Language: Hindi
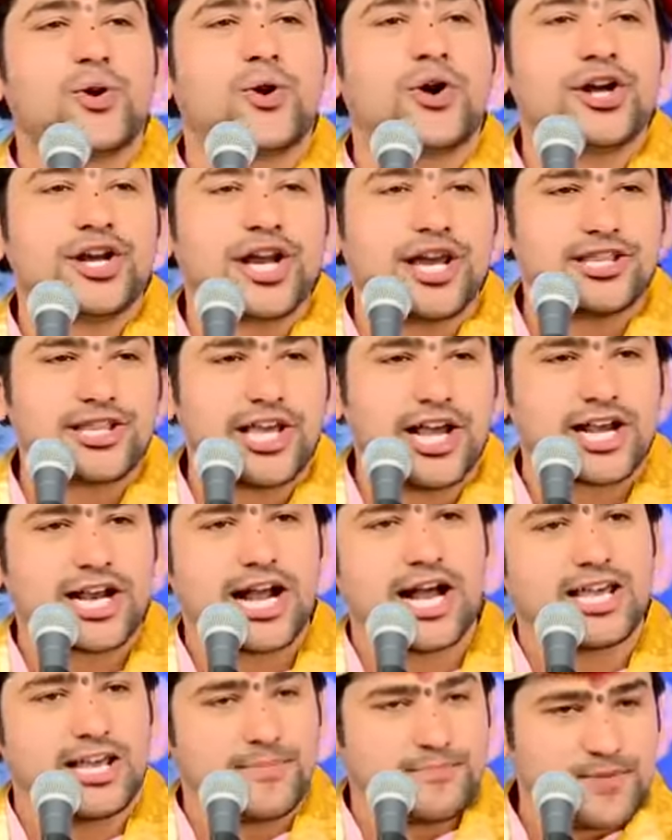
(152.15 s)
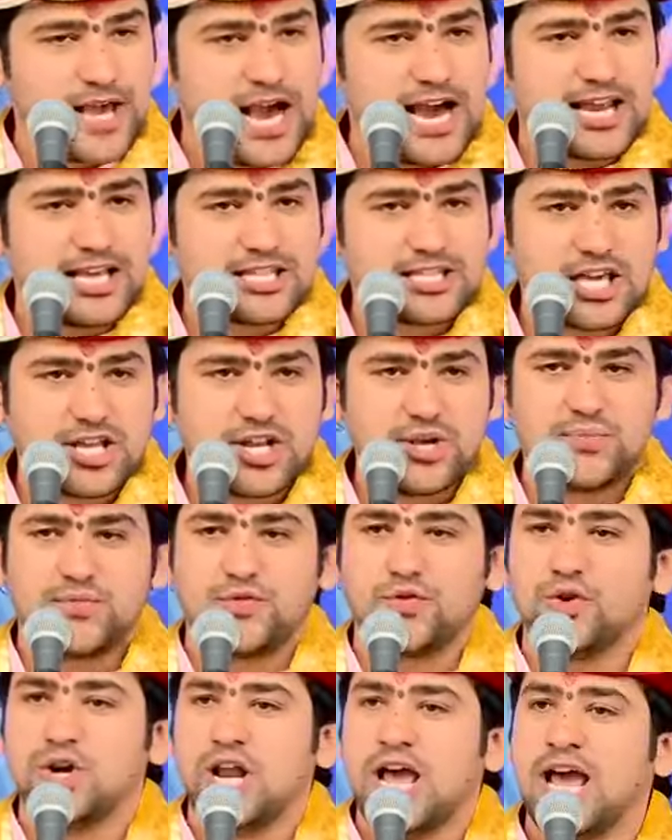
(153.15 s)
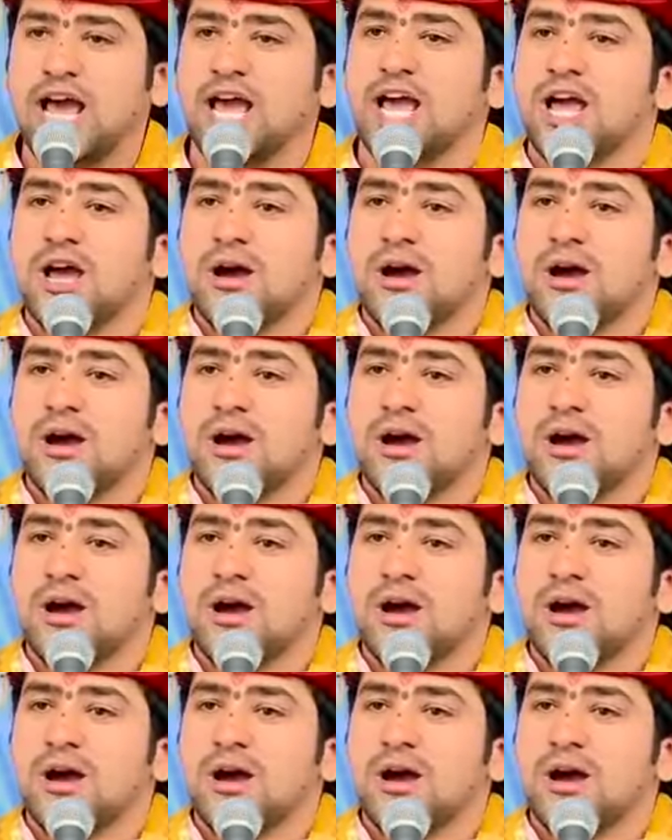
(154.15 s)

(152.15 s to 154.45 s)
कोई नहीं देख रहा ये प्यारे तेरी भूल है